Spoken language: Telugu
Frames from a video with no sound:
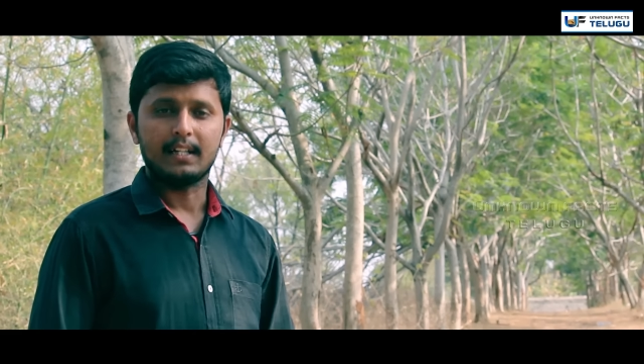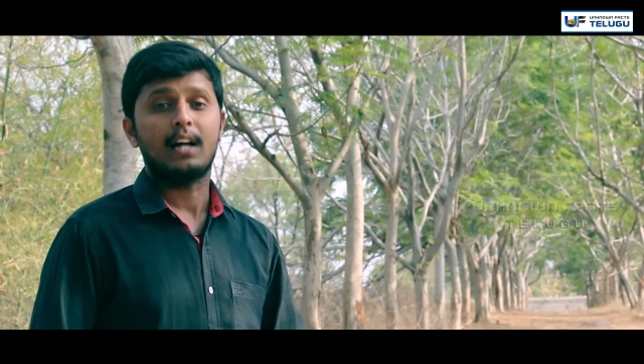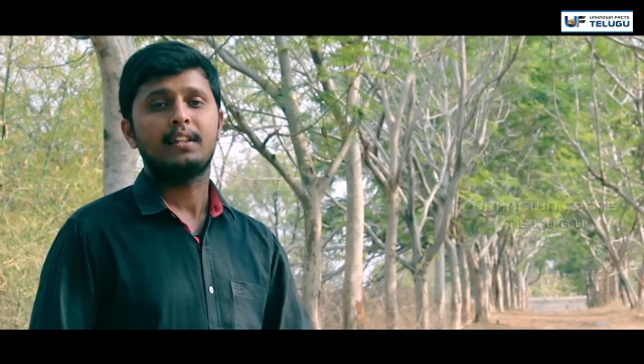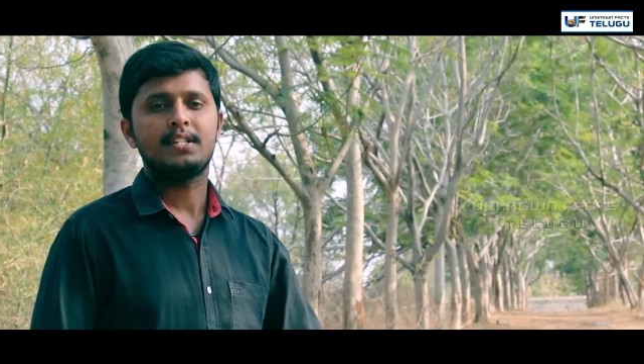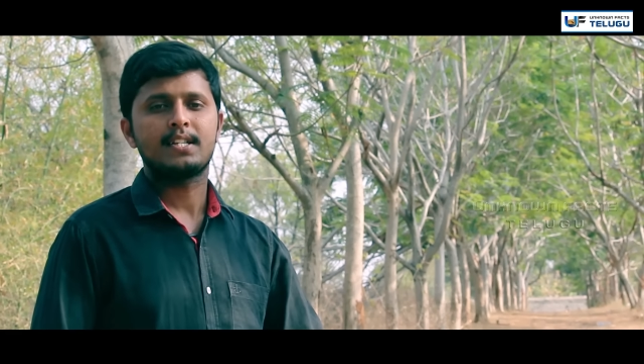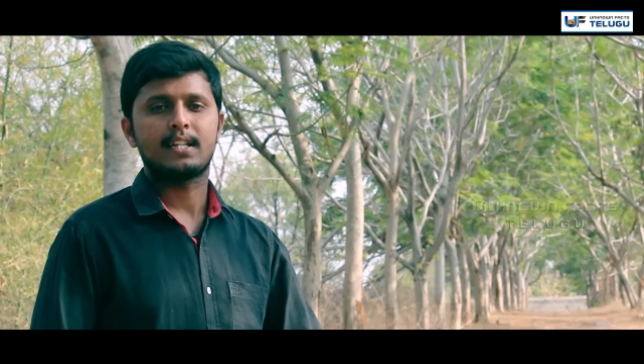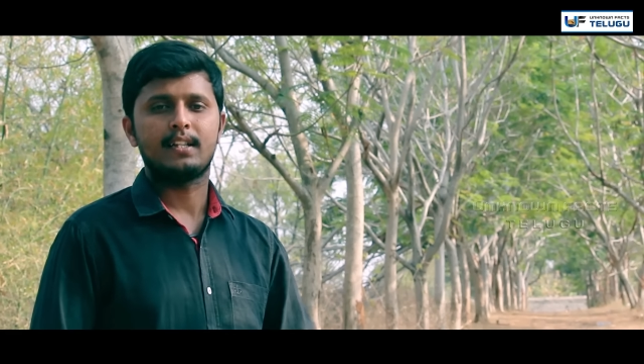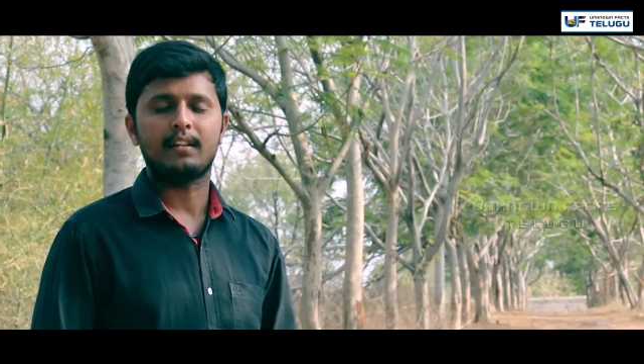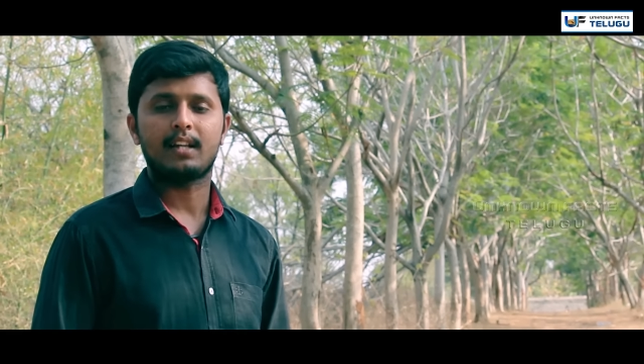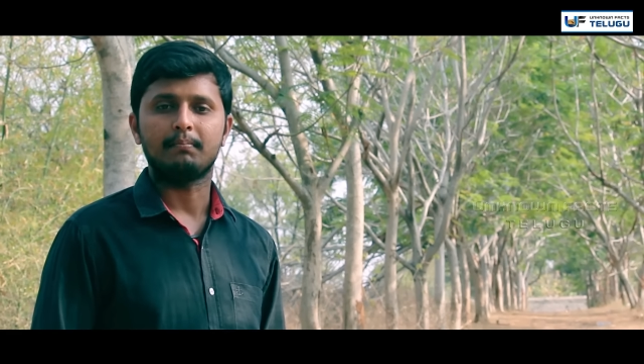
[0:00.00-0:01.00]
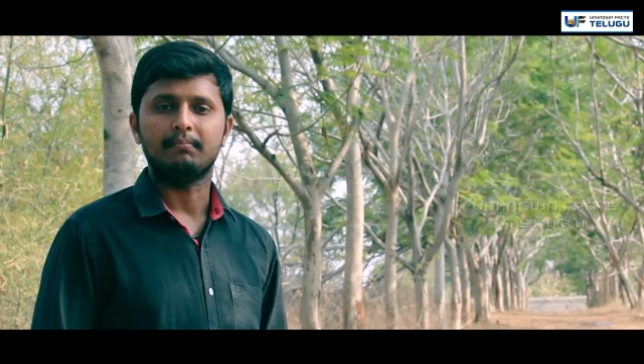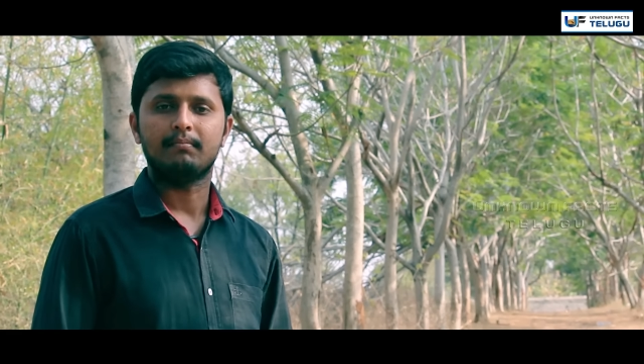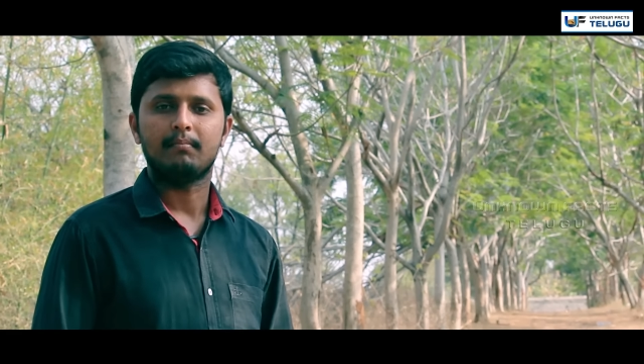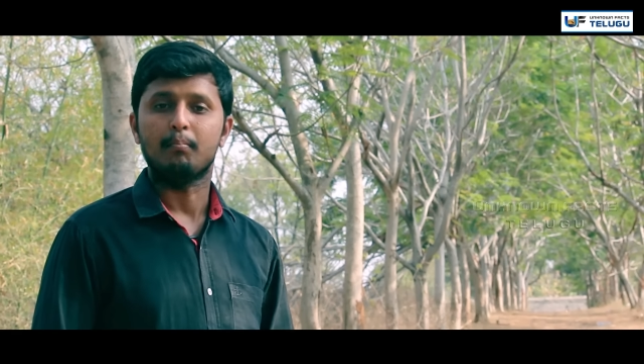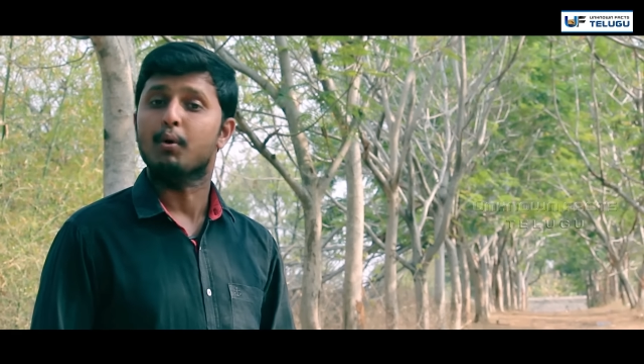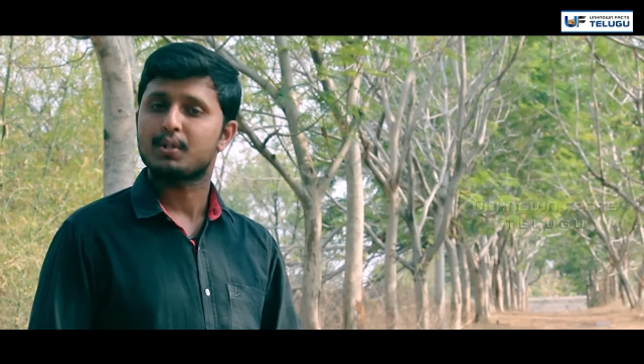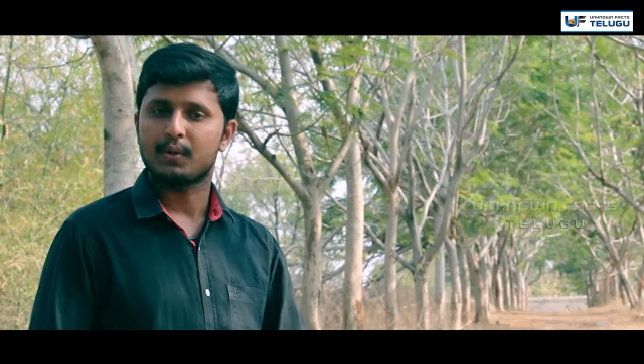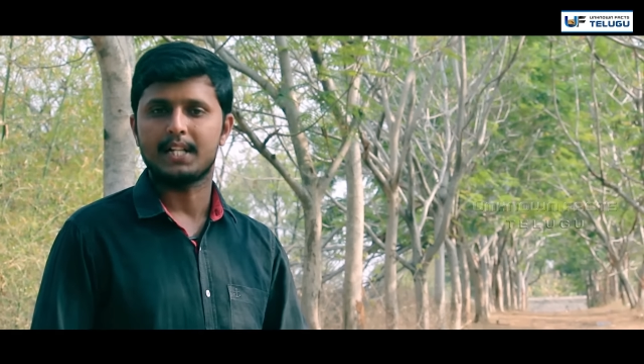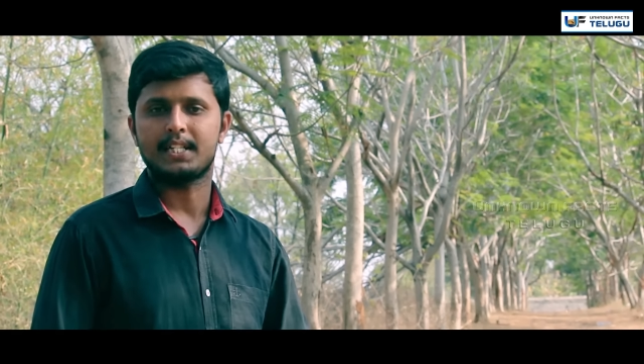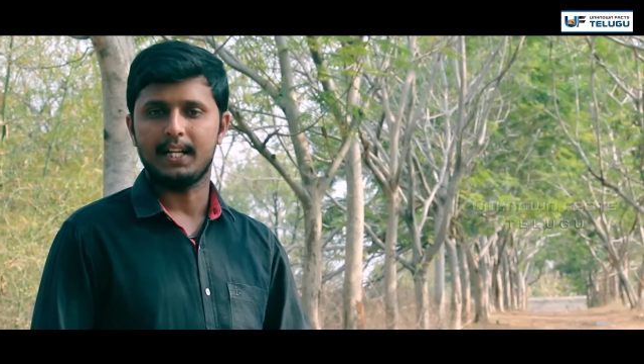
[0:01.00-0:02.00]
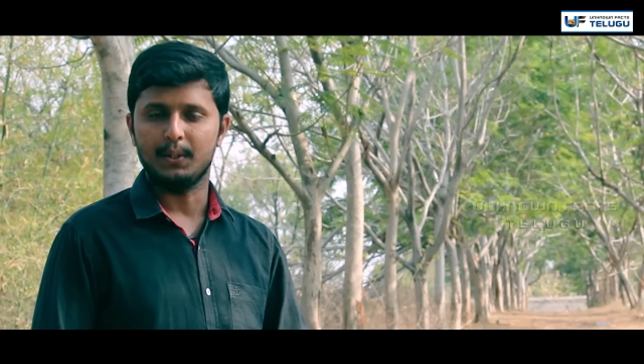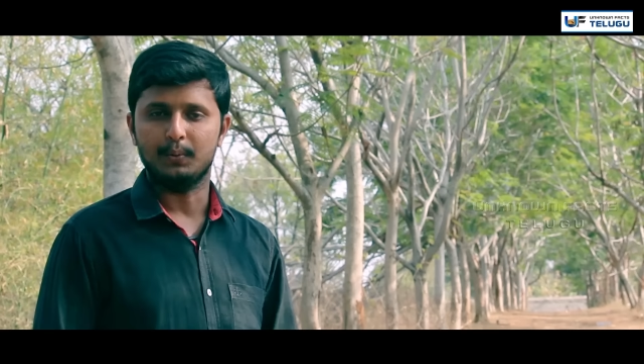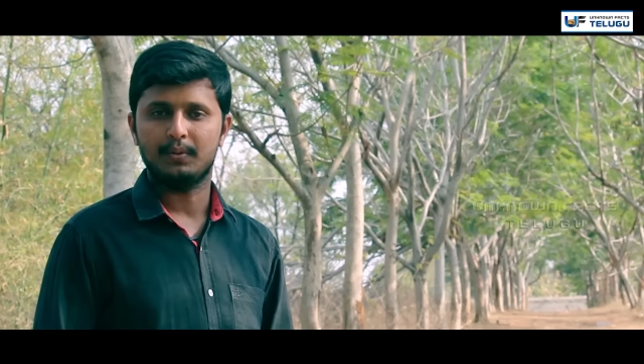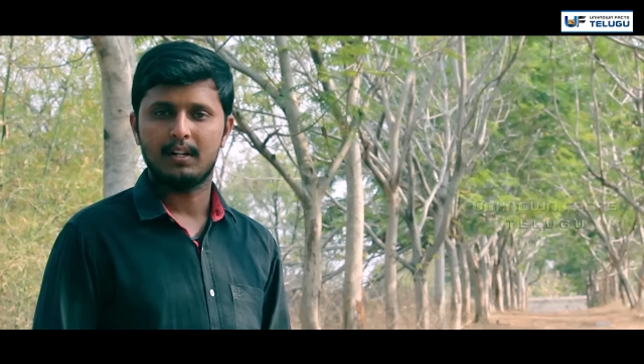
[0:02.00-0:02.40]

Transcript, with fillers: గాంధీజీ సిద్ధాంతం బోస్కు నచ్చలేదు